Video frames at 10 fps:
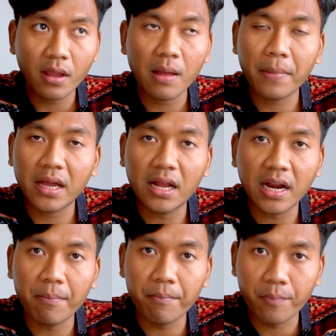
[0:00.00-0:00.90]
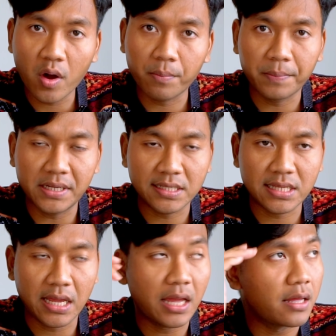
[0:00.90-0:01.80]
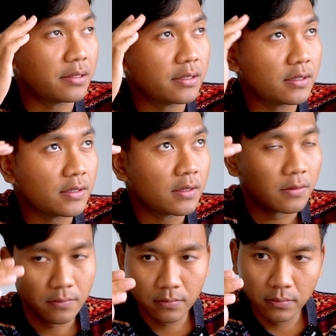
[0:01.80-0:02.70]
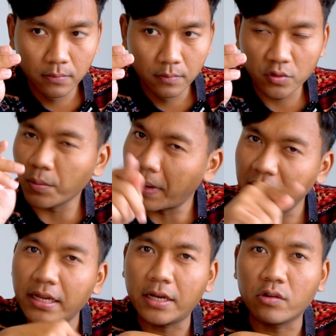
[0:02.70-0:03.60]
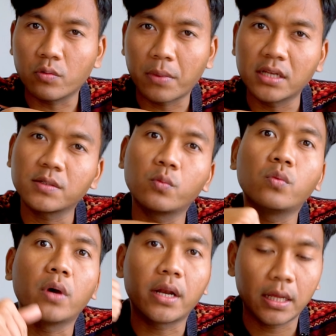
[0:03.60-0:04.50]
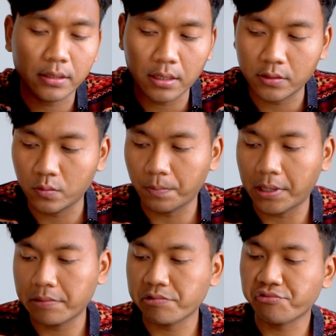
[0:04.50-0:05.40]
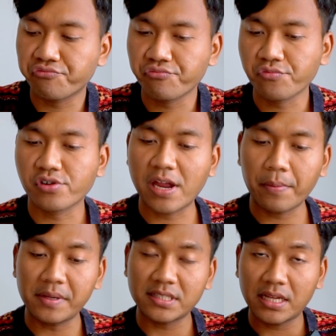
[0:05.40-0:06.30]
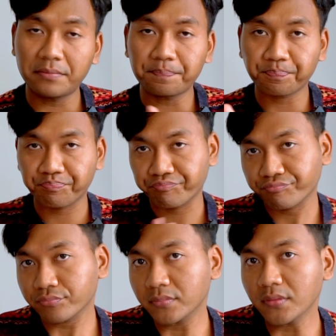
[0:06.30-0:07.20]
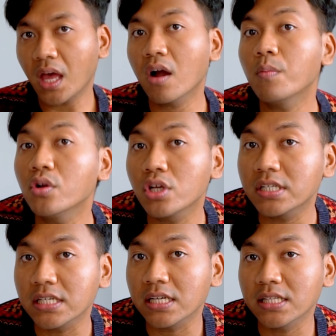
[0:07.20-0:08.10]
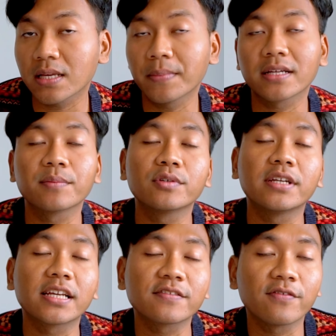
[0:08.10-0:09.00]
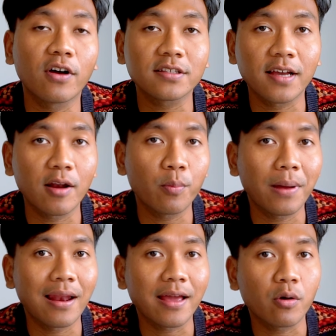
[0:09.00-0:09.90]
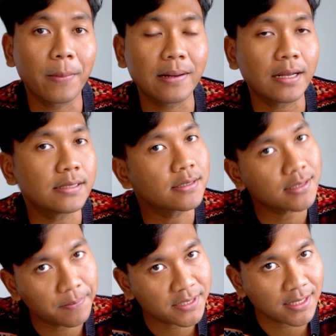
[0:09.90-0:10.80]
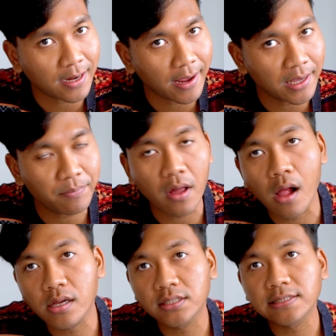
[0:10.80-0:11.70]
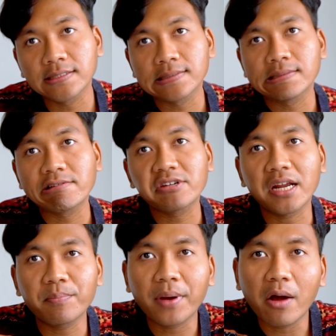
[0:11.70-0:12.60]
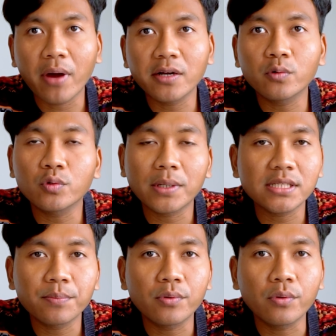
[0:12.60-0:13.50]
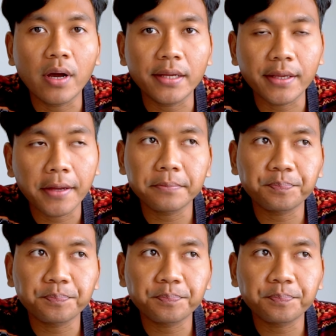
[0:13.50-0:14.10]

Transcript: nggak pakai rempong pemirsa ya cobain deh di rumah semua enak tenan sumpah oke pemirsa aku mau undur diri sampai ketemu di next vlog jangan lupa like comment dan subscribe dan bakwanku itu masih banyak